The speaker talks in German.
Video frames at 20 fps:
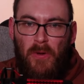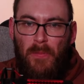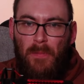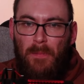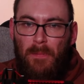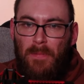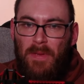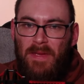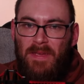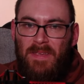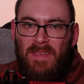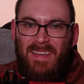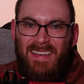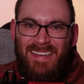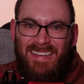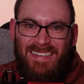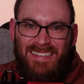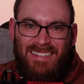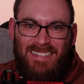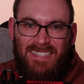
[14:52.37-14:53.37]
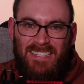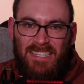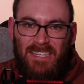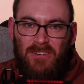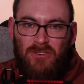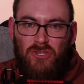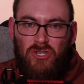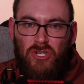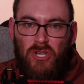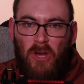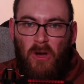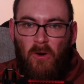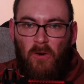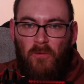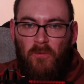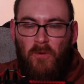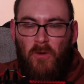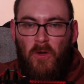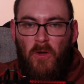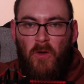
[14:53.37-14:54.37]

mich tierisch drauf,